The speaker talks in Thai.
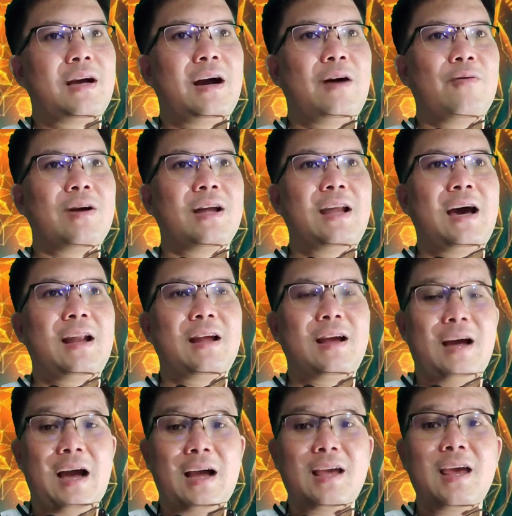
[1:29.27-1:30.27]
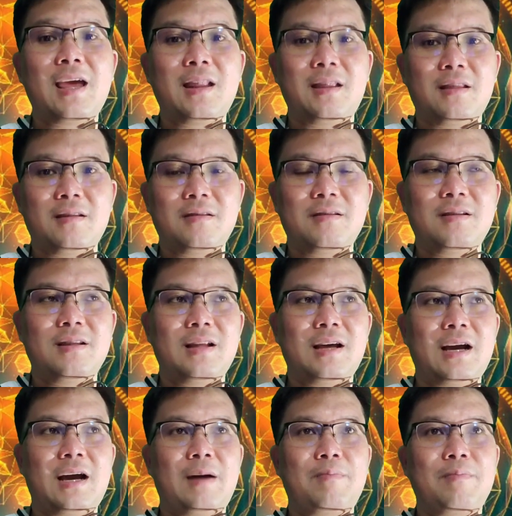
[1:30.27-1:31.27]
เข้ากระดานคาเคน
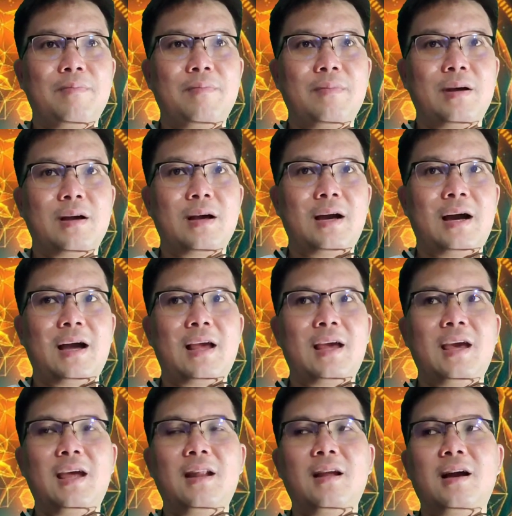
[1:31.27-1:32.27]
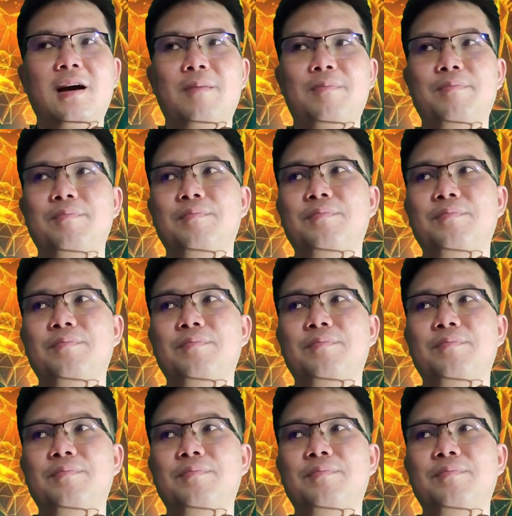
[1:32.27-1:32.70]
นะครับคาเคนกับ